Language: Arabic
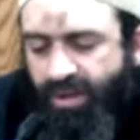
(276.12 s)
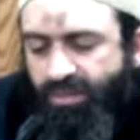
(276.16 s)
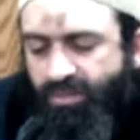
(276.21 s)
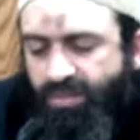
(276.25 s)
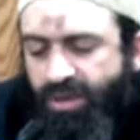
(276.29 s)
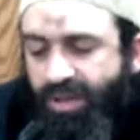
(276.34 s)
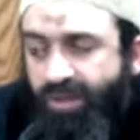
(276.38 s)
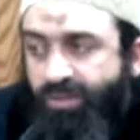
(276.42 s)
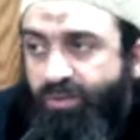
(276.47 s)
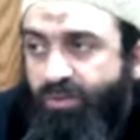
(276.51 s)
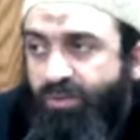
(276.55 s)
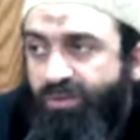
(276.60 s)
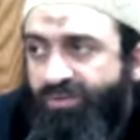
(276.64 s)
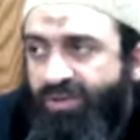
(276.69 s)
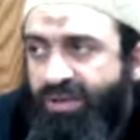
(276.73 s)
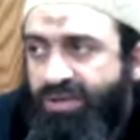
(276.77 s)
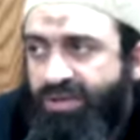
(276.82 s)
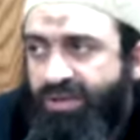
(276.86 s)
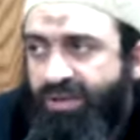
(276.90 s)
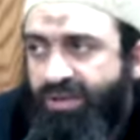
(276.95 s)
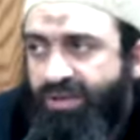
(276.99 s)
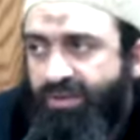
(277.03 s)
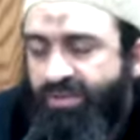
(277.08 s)
باب
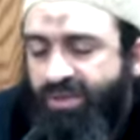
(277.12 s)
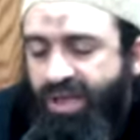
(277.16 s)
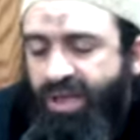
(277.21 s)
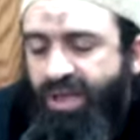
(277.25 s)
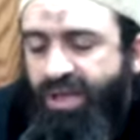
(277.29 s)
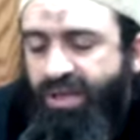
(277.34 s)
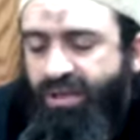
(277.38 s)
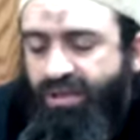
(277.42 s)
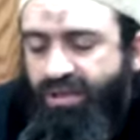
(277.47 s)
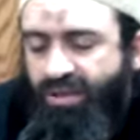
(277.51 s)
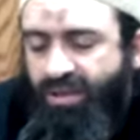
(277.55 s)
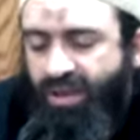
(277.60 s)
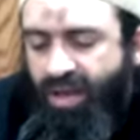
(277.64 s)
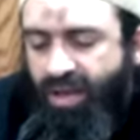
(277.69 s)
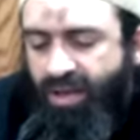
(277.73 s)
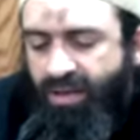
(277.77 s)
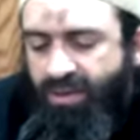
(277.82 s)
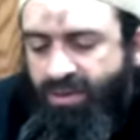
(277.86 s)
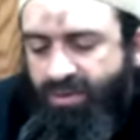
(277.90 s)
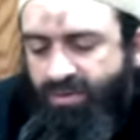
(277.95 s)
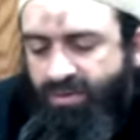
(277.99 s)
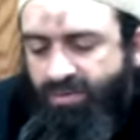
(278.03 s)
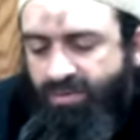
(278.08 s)
الفتك بأهل
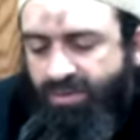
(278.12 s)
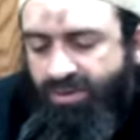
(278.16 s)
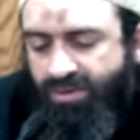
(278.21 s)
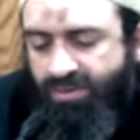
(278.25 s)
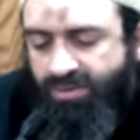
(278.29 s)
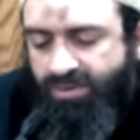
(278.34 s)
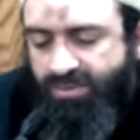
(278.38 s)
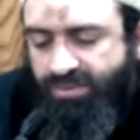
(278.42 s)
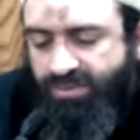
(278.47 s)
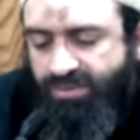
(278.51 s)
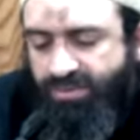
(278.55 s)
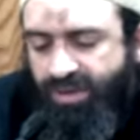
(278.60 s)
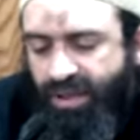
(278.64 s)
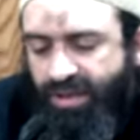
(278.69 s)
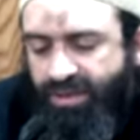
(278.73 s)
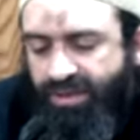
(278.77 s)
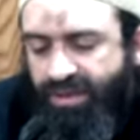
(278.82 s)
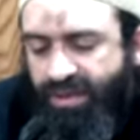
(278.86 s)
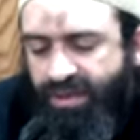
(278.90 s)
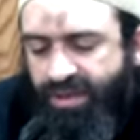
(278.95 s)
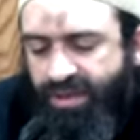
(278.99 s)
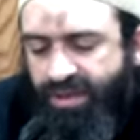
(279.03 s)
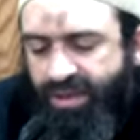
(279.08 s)
الحرب
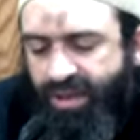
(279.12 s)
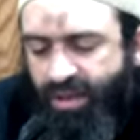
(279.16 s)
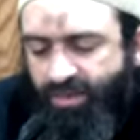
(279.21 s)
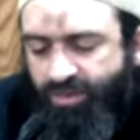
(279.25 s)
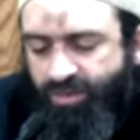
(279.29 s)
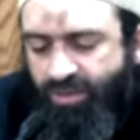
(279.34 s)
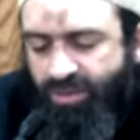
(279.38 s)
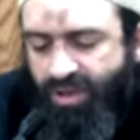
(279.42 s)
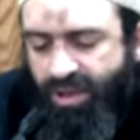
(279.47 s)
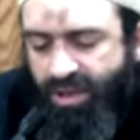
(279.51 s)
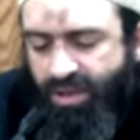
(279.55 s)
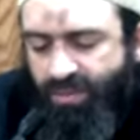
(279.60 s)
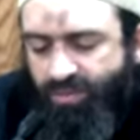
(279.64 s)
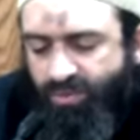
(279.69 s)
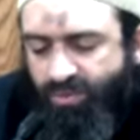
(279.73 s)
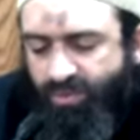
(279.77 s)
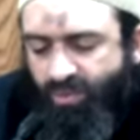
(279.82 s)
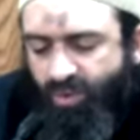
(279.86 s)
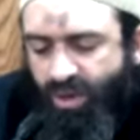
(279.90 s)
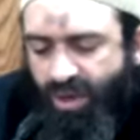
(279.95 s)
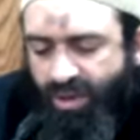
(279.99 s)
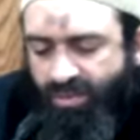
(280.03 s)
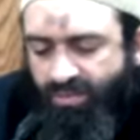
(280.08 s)
حدثنا عبد الله بن
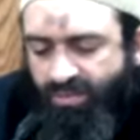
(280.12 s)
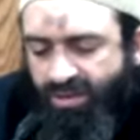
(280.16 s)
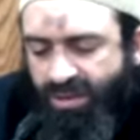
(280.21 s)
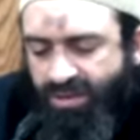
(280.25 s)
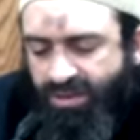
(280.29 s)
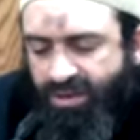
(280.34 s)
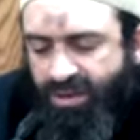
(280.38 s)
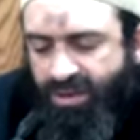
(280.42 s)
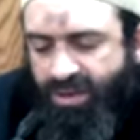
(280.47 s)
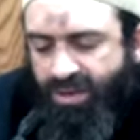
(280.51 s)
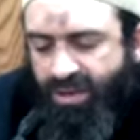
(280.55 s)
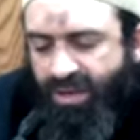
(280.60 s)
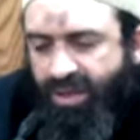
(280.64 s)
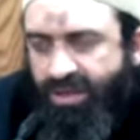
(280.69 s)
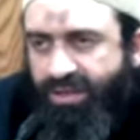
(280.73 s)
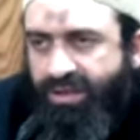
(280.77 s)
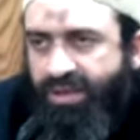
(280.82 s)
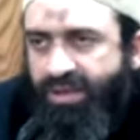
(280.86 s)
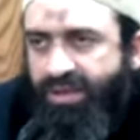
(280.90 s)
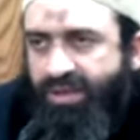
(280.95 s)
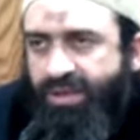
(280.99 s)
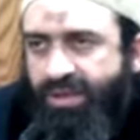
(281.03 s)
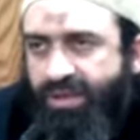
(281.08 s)
محمد قال
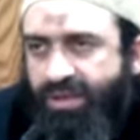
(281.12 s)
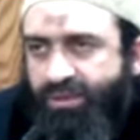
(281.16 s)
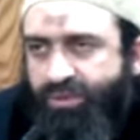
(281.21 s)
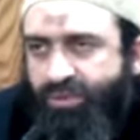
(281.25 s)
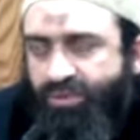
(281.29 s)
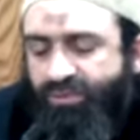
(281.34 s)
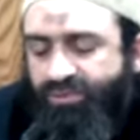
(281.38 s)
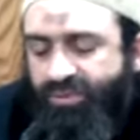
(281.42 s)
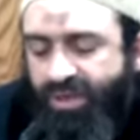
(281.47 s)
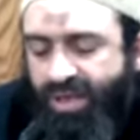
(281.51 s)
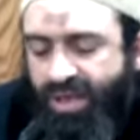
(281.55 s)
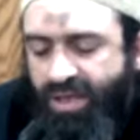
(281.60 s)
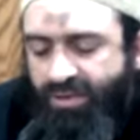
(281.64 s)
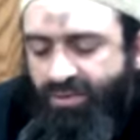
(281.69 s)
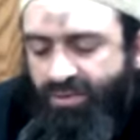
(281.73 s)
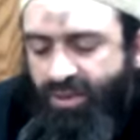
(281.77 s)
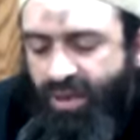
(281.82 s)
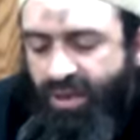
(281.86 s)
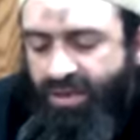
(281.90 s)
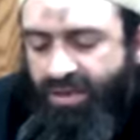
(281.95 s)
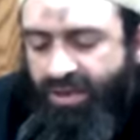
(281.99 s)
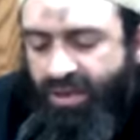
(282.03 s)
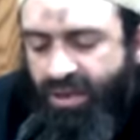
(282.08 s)
حدثنا سفيان
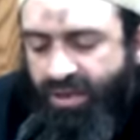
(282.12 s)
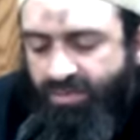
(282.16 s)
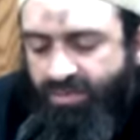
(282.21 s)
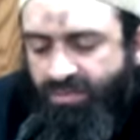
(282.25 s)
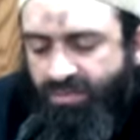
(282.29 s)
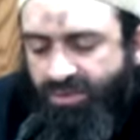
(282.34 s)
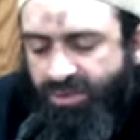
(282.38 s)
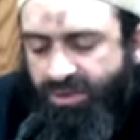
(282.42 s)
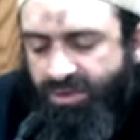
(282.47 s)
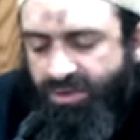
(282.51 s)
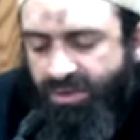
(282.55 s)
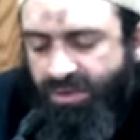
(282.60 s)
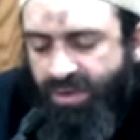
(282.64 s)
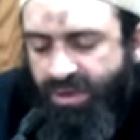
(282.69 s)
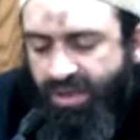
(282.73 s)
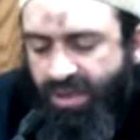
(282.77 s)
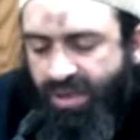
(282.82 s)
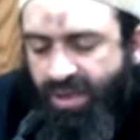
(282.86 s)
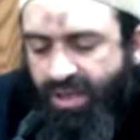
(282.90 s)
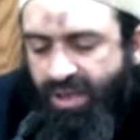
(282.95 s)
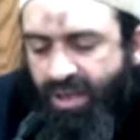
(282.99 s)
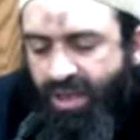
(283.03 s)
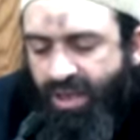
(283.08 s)
عن عمرو
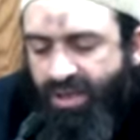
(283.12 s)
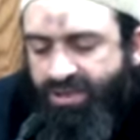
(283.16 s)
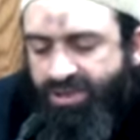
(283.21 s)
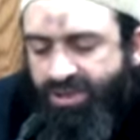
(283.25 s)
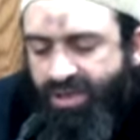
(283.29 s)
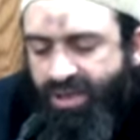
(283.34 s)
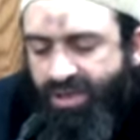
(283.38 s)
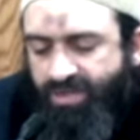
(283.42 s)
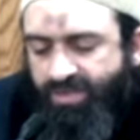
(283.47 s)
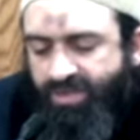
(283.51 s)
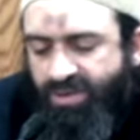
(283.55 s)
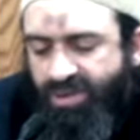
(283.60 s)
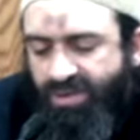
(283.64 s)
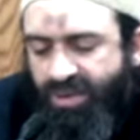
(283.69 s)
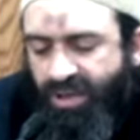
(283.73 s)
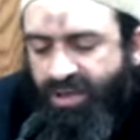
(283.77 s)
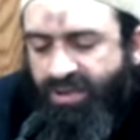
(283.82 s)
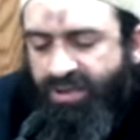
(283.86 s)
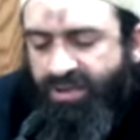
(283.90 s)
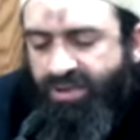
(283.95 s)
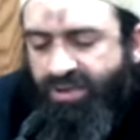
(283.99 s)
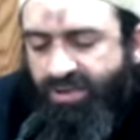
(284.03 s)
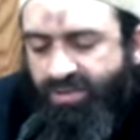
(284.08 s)
عن جابر
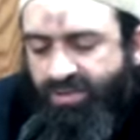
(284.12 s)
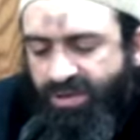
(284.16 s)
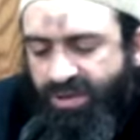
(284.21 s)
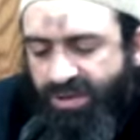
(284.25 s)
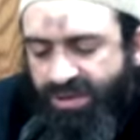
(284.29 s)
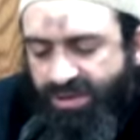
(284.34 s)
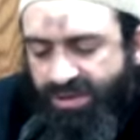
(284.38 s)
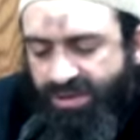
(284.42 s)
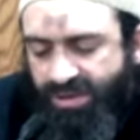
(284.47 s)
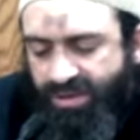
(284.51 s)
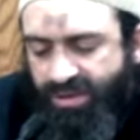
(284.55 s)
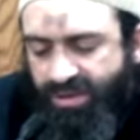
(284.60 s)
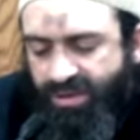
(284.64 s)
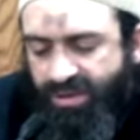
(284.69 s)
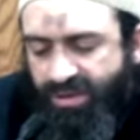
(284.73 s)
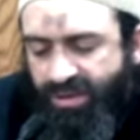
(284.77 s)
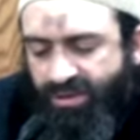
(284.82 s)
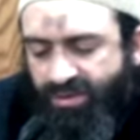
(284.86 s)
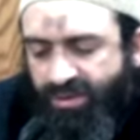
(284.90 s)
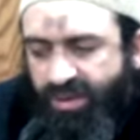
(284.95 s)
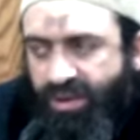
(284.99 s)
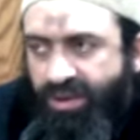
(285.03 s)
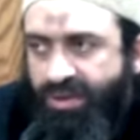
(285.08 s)
عن النبي صلى
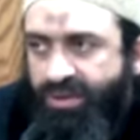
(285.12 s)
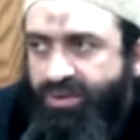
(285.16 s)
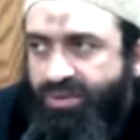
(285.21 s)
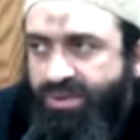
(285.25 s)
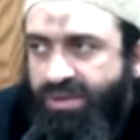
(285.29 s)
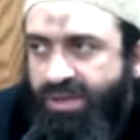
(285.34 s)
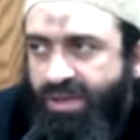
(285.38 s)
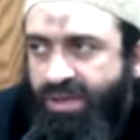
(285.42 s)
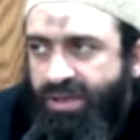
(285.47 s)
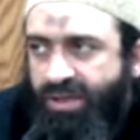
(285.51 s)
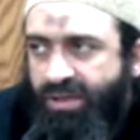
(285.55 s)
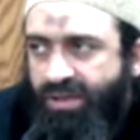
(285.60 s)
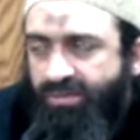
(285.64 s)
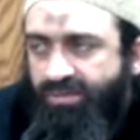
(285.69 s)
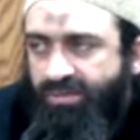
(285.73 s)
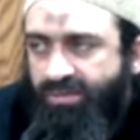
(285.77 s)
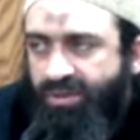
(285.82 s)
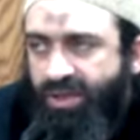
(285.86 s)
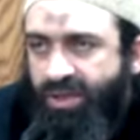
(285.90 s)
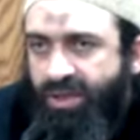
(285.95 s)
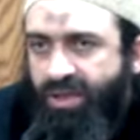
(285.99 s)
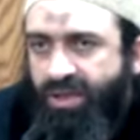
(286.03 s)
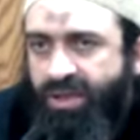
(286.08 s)
الله عليه
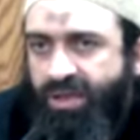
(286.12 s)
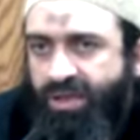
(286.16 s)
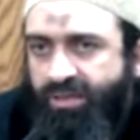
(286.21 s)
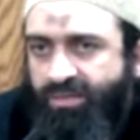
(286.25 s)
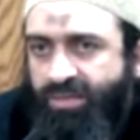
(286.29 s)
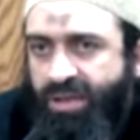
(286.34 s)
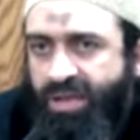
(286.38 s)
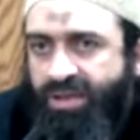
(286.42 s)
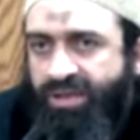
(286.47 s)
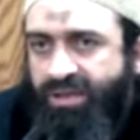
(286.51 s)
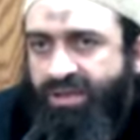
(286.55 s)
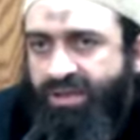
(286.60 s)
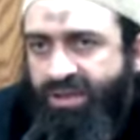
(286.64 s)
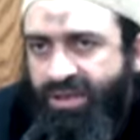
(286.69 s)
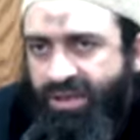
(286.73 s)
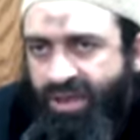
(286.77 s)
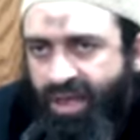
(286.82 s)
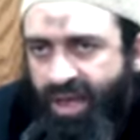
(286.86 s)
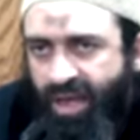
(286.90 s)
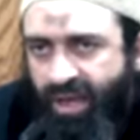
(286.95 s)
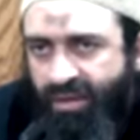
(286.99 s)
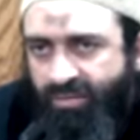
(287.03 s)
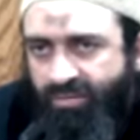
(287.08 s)
وسلم قال من
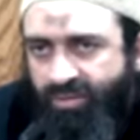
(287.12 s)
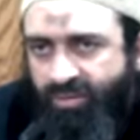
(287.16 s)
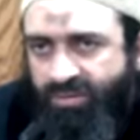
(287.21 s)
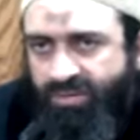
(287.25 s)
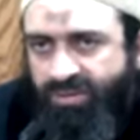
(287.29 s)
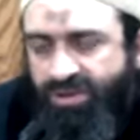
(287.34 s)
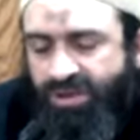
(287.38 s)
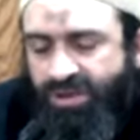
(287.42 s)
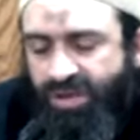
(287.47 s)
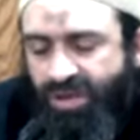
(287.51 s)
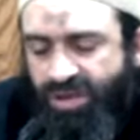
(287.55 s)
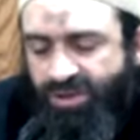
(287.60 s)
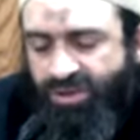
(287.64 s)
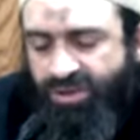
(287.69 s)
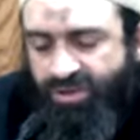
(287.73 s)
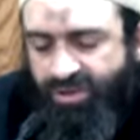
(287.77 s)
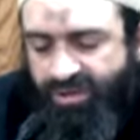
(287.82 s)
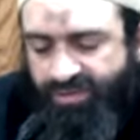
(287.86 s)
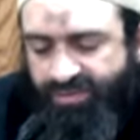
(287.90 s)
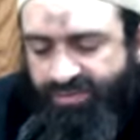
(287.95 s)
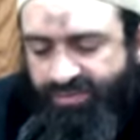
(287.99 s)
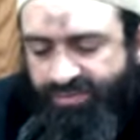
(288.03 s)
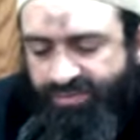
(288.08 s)
لكعب بن
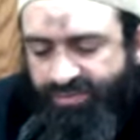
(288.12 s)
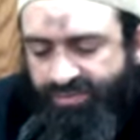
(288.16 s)
الأشرف